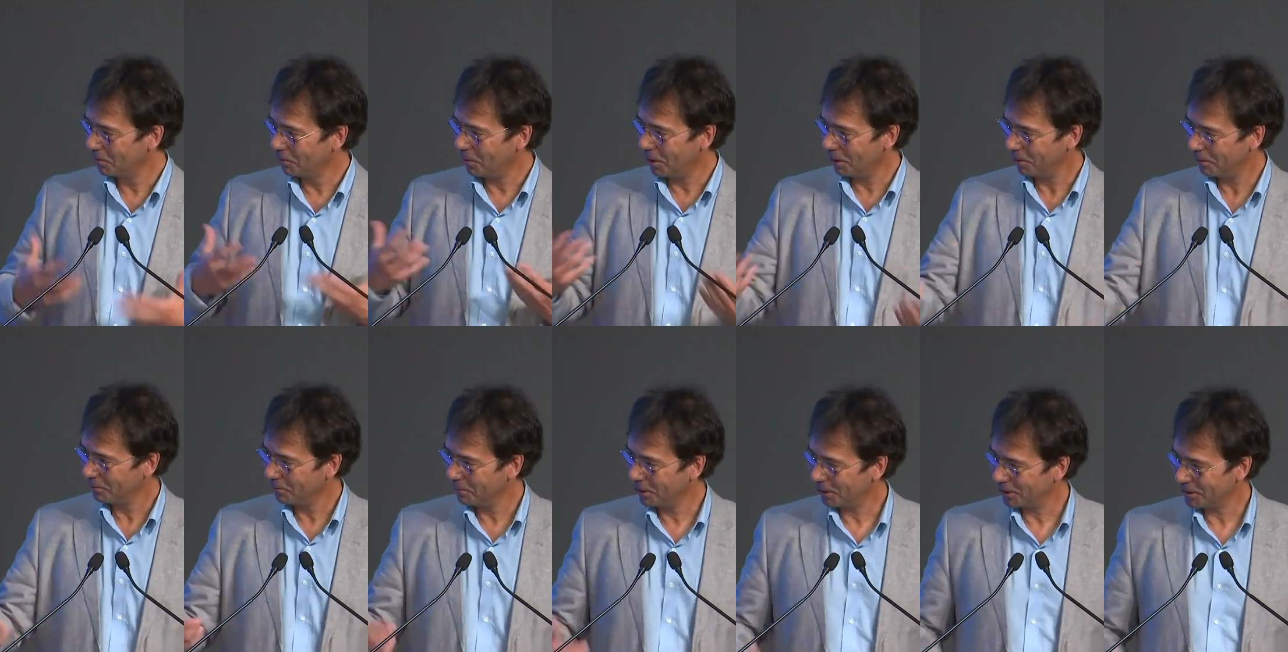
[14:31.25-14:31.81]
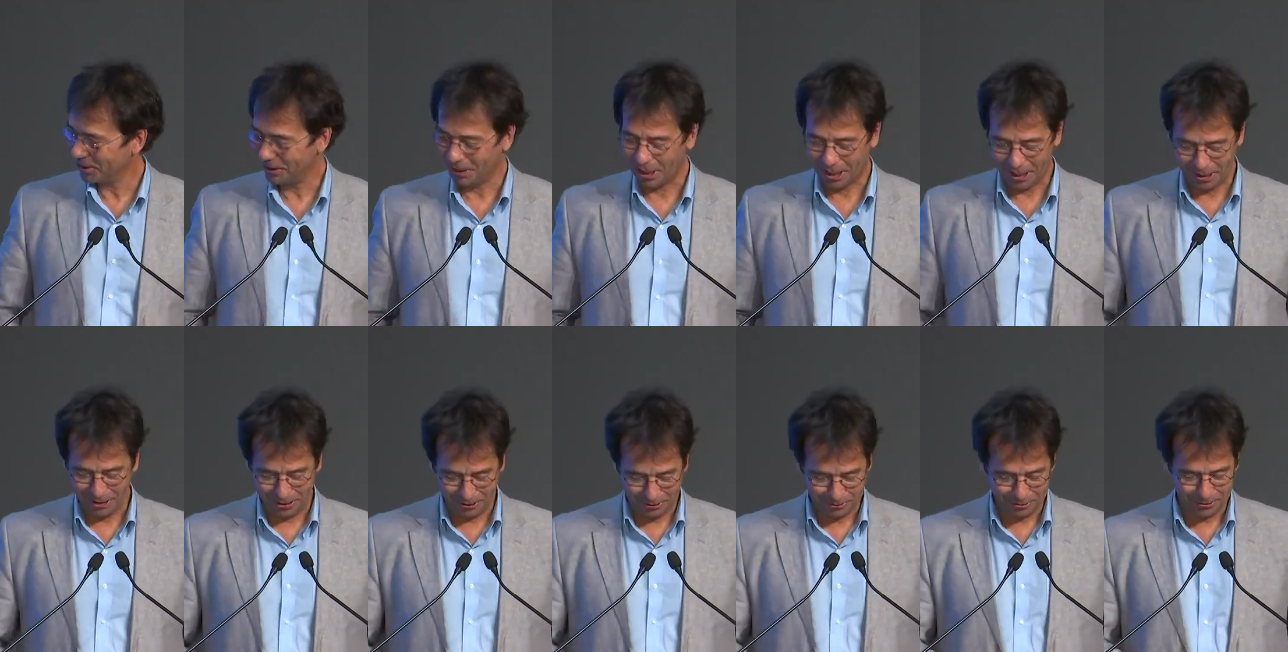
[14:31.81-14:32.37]
selon euh,
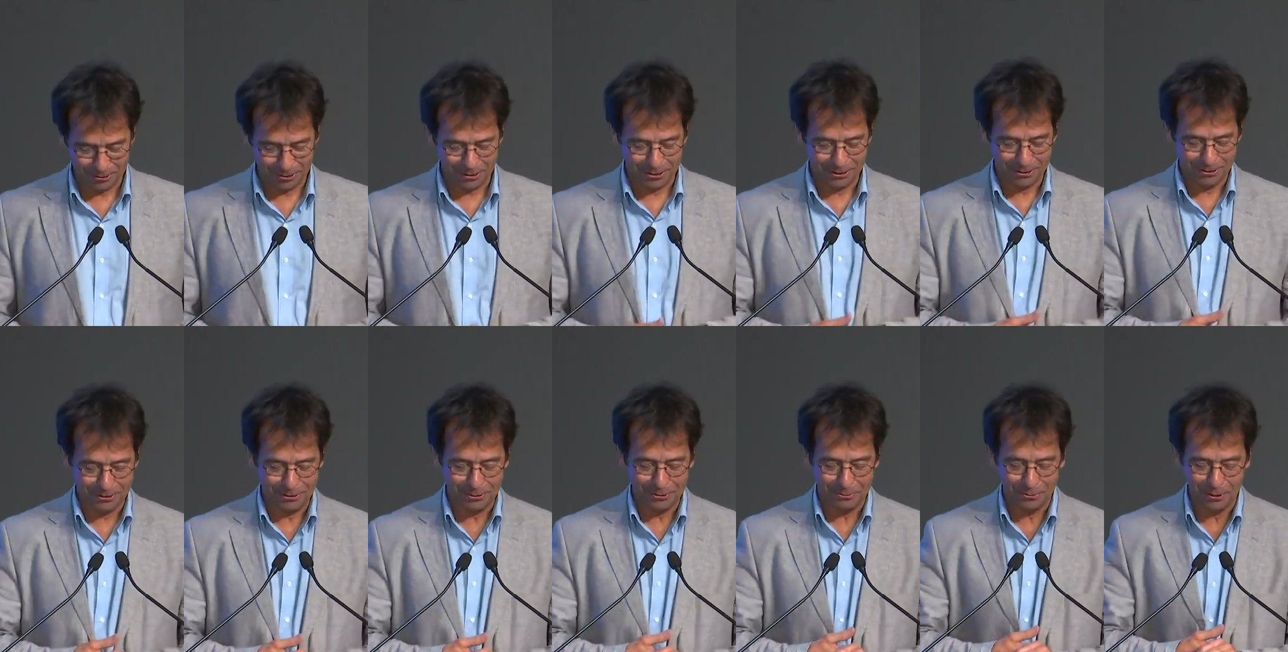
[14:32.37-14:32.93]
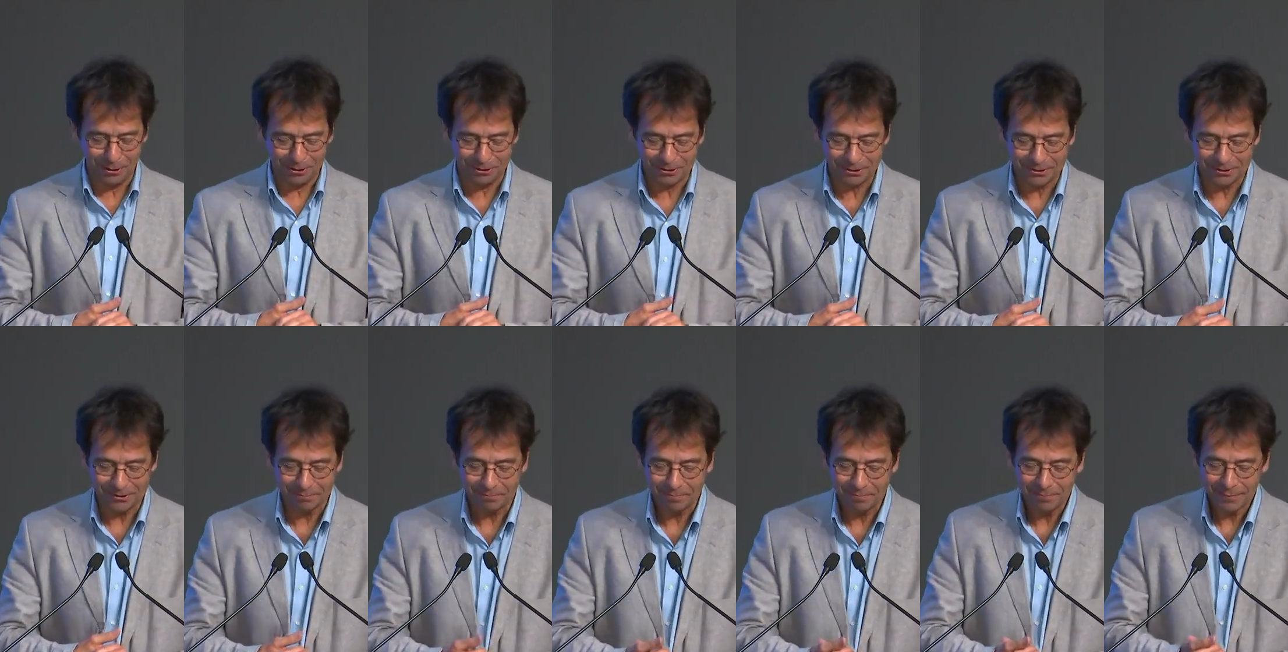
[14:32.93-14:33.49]
l'humeur dans laquelle
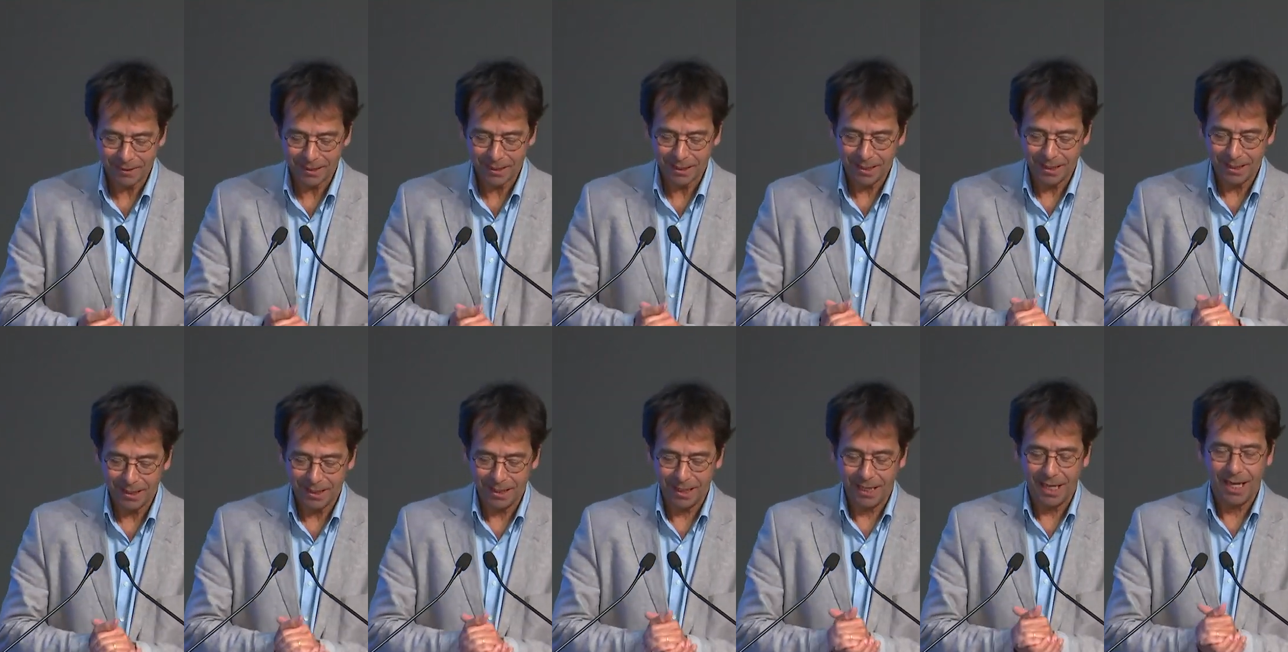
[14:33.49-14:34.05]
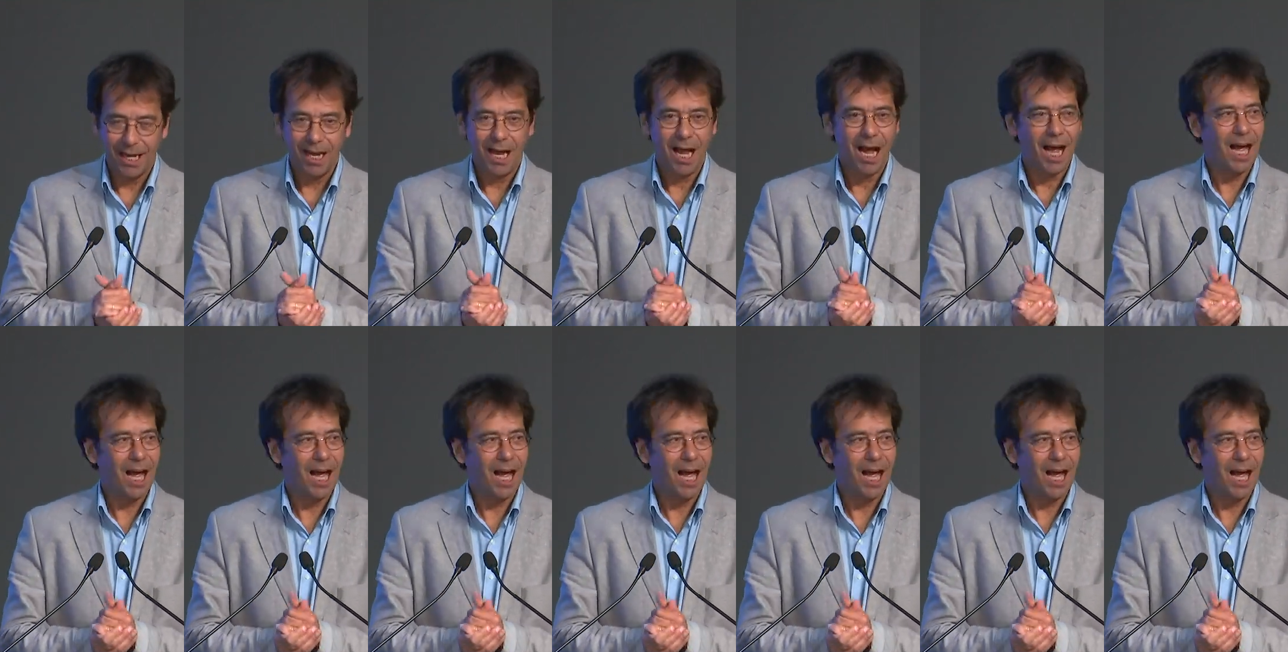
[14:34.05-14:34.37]
nous serons.